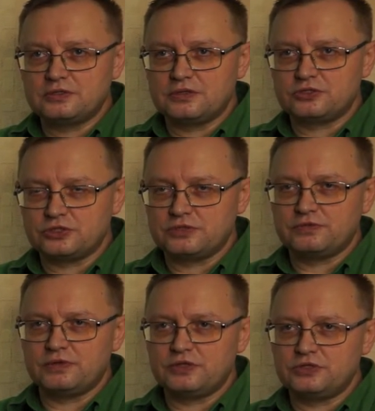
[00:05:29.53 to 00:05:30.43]

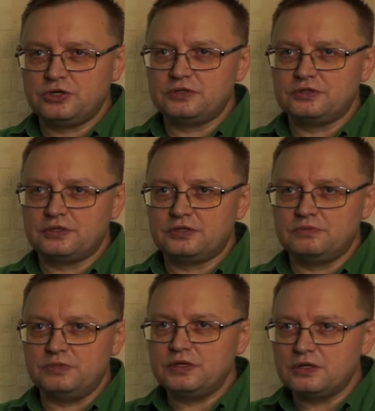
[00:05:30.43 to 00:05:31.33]
торжественно отчалить от
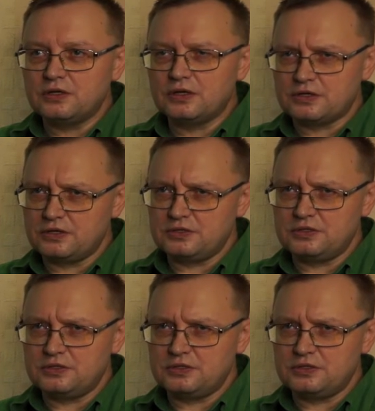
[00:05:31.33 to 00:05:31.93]
берега, а, кстати,